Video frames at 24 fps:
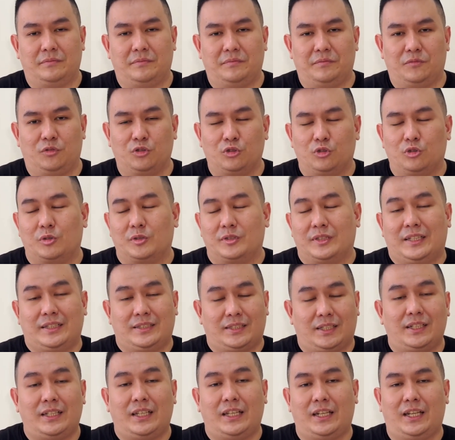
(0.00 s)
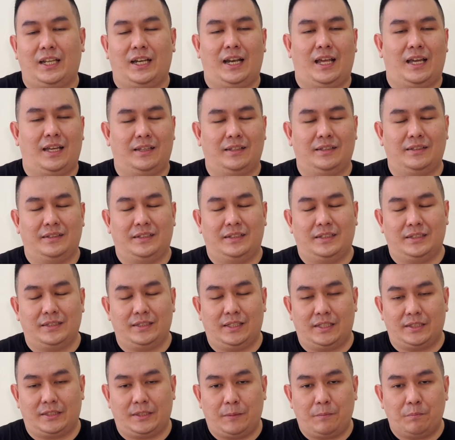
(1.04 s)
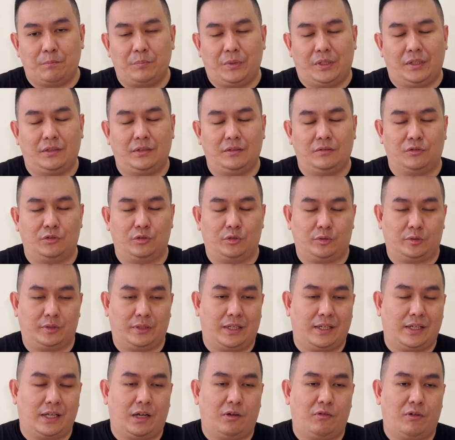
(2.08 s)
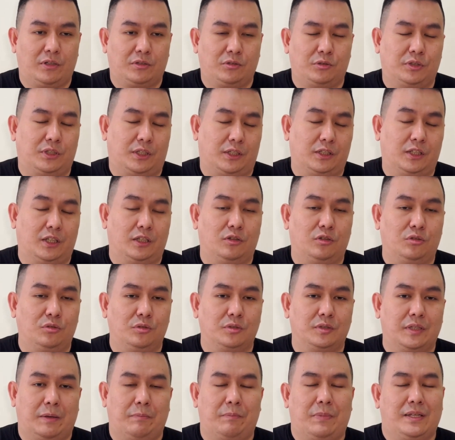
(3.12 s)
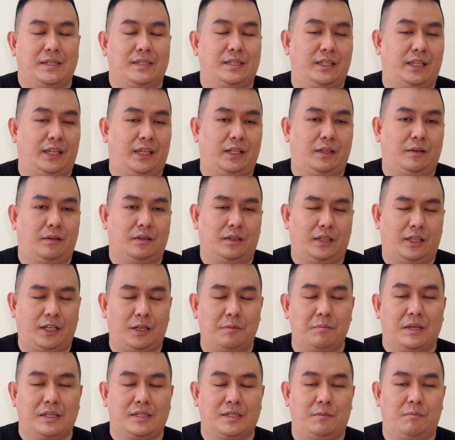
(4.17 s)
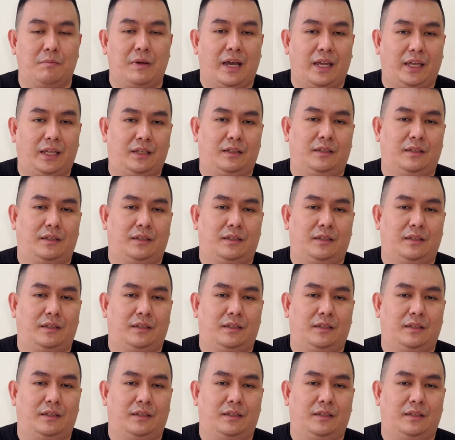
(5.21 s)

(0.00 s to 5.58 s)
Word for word: untuk saya sendirilah saya simpen untuk jangka waktu tertentu saya pastiin ini masih baik